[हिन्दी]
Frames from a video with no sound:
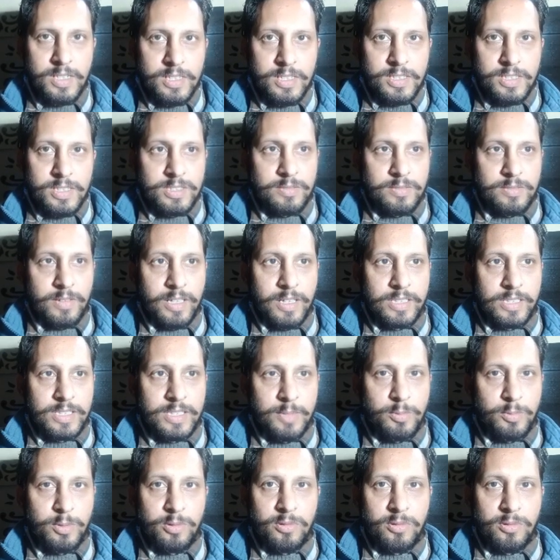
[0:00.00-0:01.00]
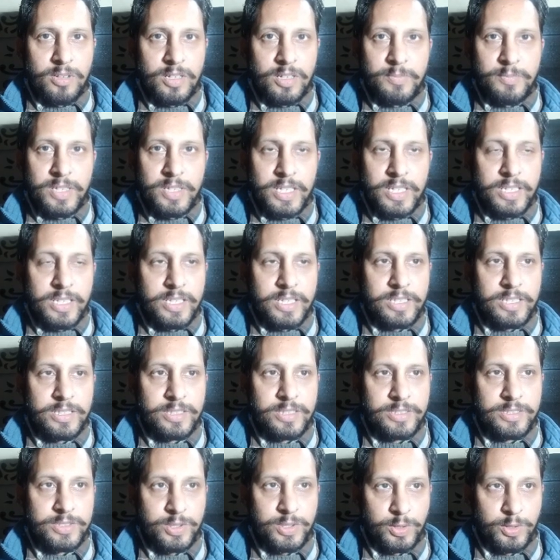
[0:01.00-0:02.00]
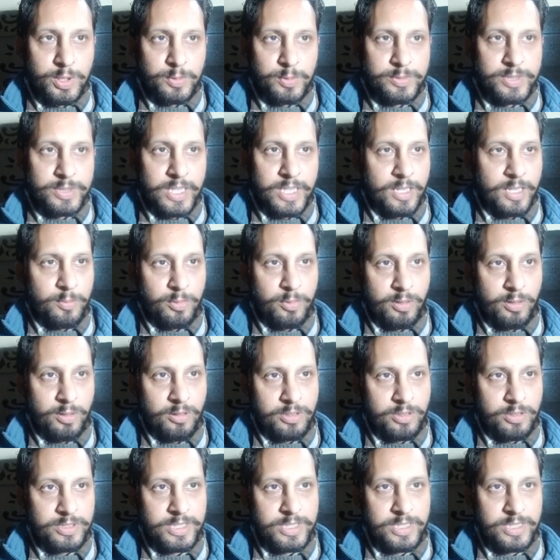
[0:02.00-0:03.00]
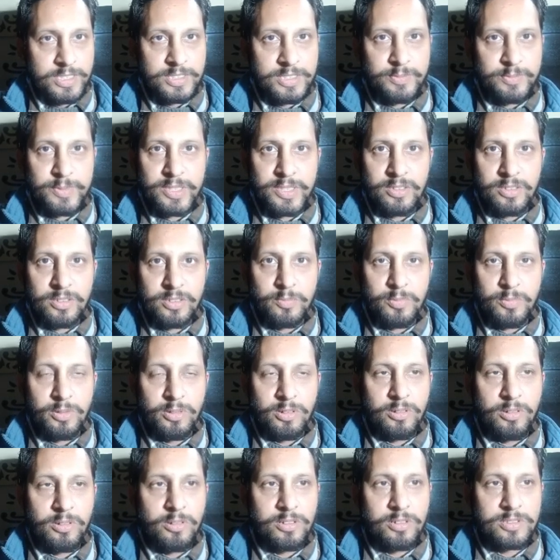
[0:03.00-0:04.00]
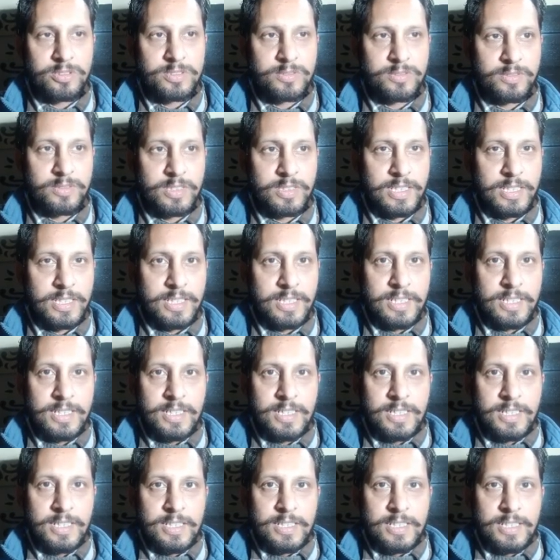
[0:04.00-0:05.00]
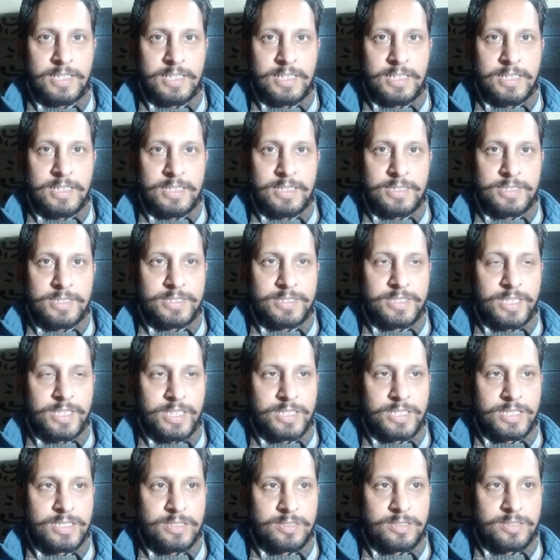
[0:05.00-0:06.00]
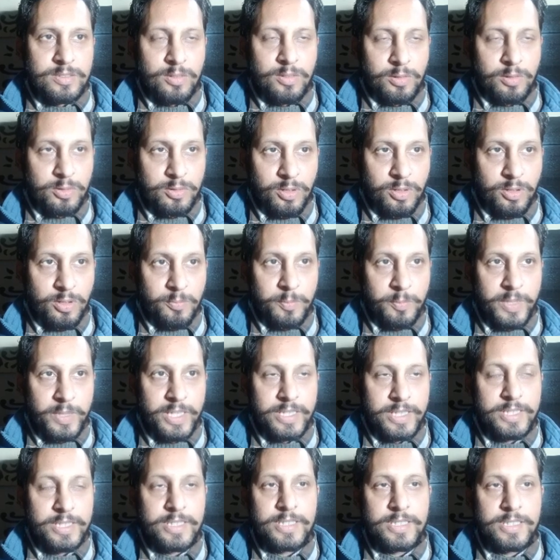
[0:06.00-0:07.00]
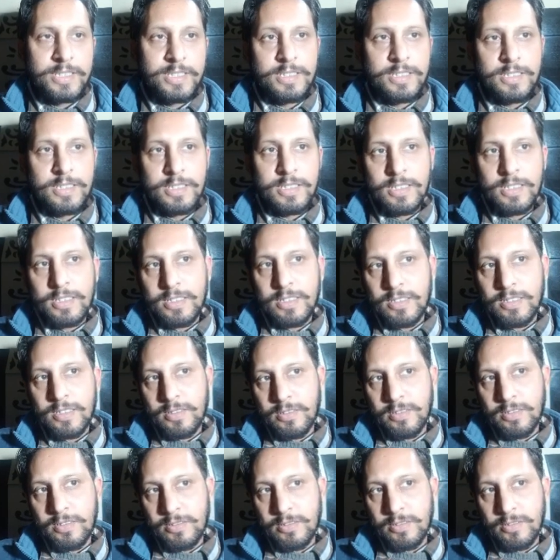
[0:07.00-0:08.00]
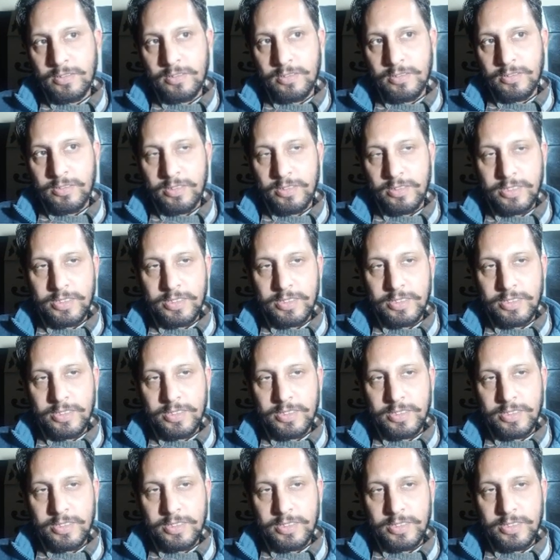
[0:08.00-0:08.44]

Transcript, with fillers: स्वागत है आप लोगों का मेरे YouTube चैनल बुलहॉस शेयर्स में और बुलहॉस शेयर्स डॉट कॉम में और